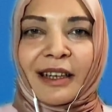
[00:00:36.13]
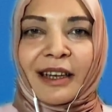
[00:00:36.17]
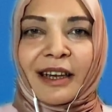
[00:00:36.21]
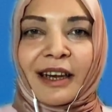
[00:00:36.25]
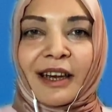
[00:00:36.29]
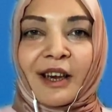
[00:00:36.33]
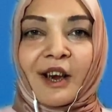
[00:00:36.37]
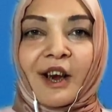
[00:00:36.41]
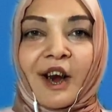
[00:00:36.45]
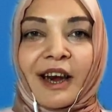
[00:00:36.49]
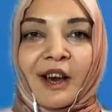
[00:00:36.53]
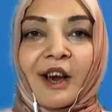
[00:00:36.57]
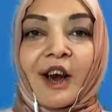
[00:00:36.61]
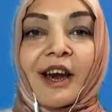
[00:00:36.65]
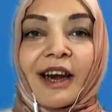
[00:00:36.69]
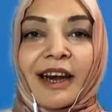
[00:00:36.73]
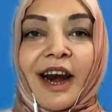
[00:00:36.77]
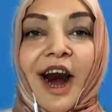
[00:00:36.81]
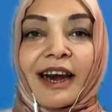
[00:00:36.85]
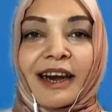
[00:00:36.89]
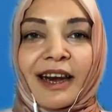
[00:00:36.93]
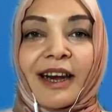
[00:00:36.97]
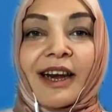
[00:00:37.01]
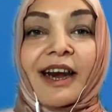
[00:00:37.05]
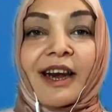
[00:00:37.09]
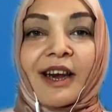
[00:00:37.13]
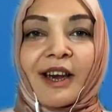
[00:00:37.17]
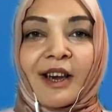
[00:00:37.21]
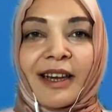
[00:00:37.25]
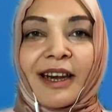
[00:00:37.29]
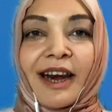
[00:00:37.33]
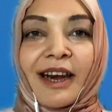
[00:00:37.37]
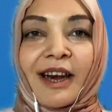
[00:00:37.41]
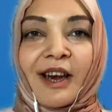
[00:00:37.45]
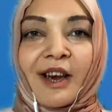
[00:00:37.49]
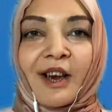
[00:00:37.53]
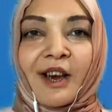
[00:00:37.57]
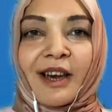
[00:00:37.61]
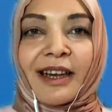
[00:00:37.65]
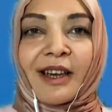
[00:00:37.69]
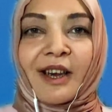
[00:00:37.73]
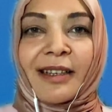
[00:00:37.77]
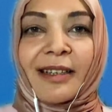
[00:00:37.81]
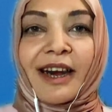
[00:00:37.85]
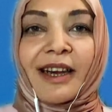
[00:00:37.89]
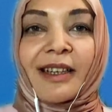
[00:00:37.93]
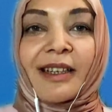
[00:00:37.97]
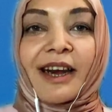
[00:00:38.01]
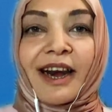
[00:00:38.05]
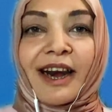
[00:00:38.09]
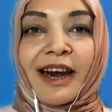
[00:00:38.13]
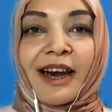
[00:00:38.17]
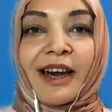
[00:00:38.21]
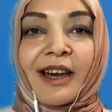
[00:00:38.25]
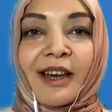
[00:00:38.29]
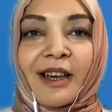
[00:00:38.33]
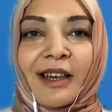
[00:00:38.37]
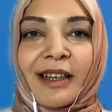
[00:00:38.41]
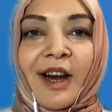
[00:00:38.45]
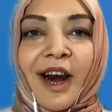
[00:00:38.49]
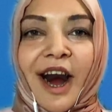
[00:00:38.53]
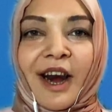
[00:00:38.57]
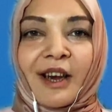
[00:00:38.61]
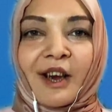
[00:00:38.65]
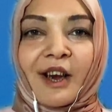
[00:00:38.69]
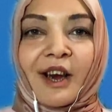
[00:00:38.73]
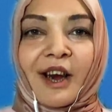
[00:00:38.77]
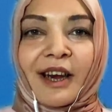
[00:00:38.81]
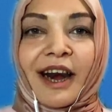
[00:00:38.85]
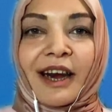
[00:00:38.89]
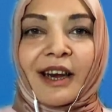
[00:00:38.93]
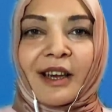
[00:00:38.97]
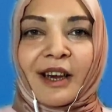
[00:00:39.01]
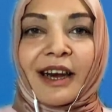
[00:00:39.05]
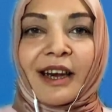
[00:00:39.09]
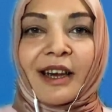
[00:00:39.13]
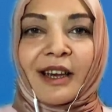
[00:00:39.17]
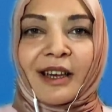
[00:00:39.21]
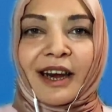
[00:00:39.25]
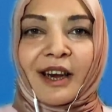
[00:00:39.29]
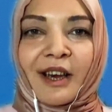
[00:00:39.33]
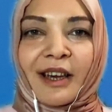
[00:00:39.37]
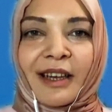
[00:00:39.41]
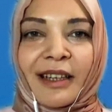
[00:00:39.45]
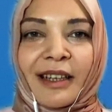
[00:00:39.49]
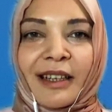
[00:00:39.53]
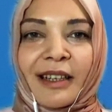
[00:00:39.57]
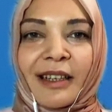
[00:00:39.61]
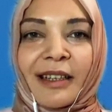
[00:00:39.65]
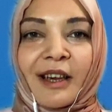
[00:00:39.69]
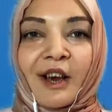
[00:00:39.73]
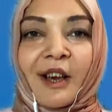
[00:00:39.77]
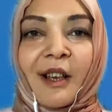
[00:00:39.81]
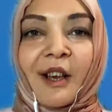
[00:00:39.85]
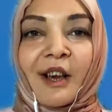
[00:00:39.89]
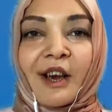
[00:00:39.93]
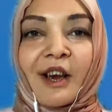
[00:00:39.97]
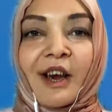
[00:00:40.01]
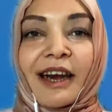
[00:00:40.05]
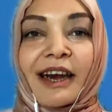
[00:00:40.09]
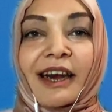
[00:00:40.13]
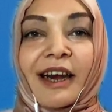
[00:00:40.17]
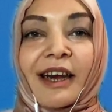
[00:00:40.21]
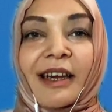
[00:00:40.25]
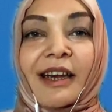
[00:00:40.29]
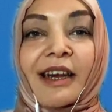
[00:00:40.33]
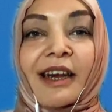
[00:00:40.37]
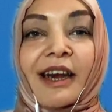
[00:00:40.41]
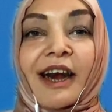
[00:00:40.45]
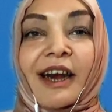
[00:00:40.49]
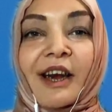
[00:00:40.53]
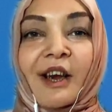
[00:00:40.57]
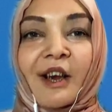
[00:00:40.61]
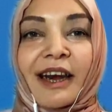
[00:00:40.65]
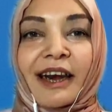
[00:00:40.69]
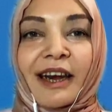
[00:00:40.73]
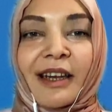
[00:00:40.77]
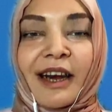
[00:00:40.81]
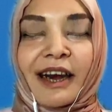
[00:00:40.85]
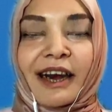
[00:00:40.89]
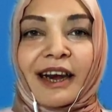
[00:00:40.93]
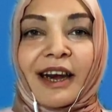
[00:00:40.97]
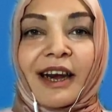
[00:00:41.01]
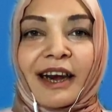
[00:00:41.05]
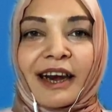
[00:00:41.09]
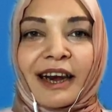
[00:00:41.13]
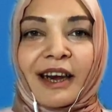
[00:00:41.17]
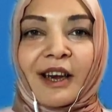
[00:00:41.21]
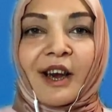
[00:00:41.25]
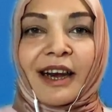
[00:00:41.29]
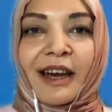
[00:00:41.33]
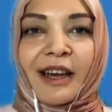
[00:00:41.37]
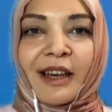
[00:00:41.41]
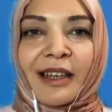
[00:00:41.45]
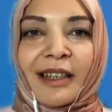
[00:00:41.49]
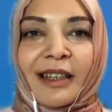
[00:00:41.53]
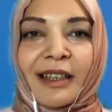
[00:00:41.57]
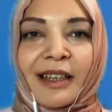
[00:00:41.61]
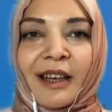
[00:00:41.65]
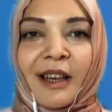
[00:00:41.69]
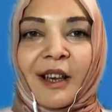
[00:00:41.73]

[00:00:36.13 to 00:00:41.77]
США по старой привычке пригрозили Турции ответом в случае сотрудничества с Россией.